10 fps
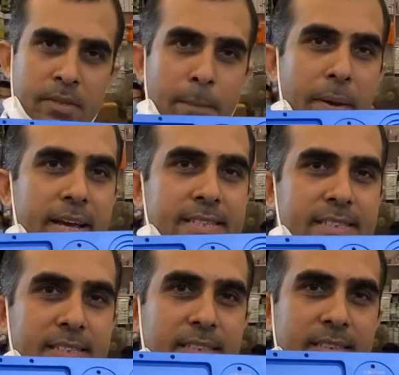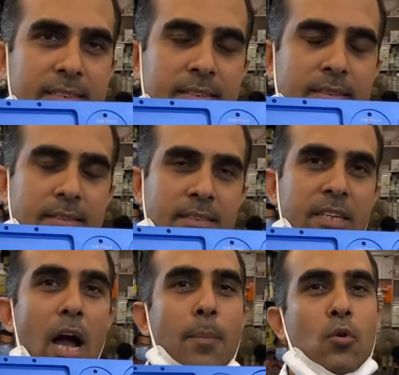ये बेस
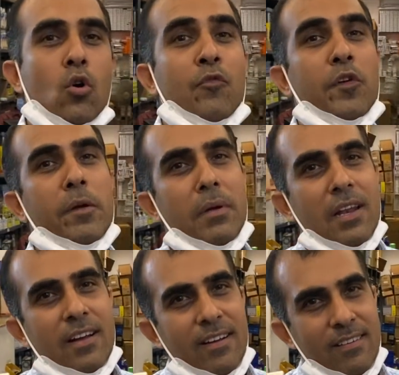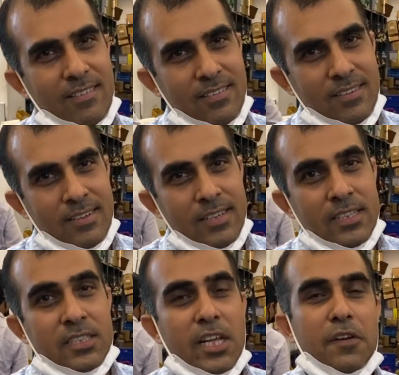ये आपको फ्री मिलेगा
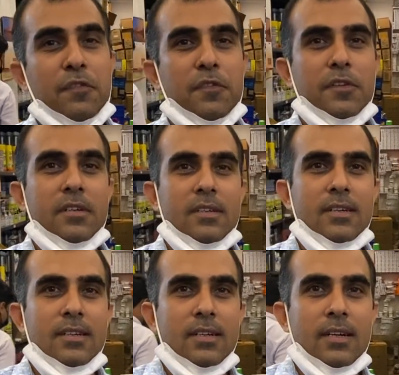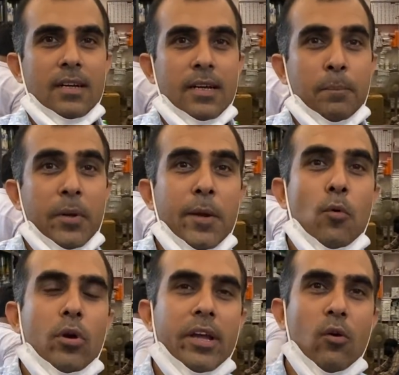सिर्फ प्री
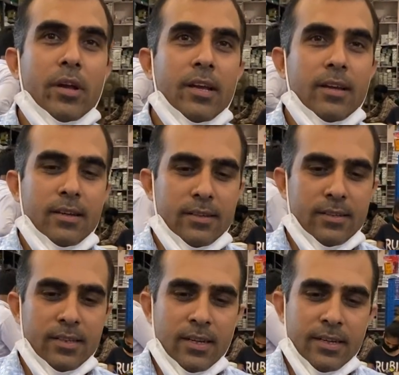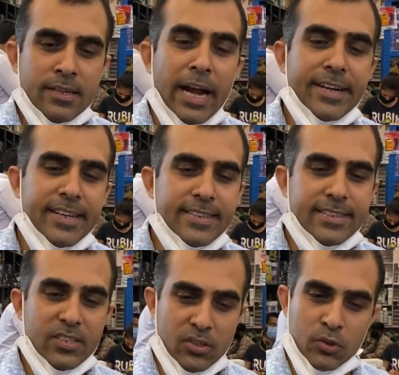बुकिंग होगी नाइनटीन
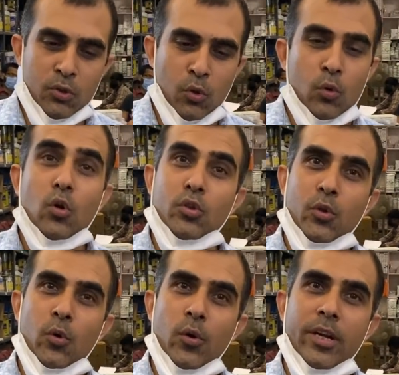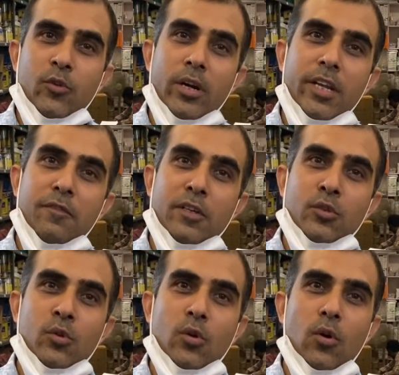जून को शुरू होगी ट्वेंटी फर्स्ट
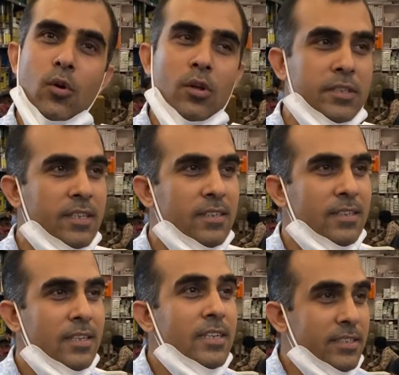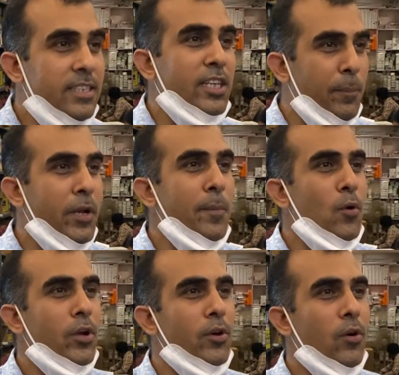जून को क्लोजिंग इसकी प्री
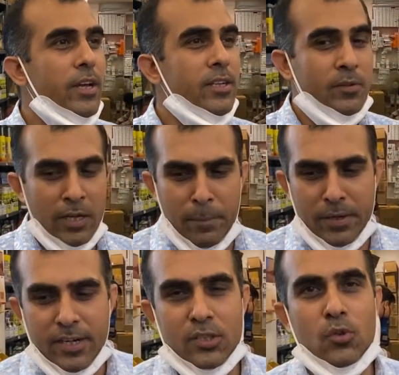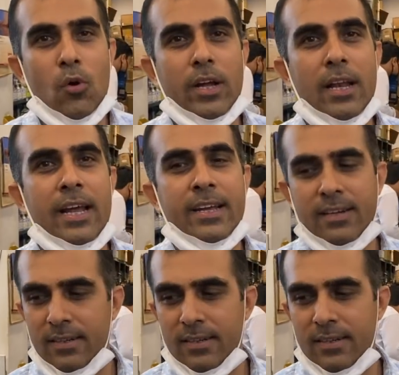बुकिंग होगी लिमिटेड स्टॉक है लाइक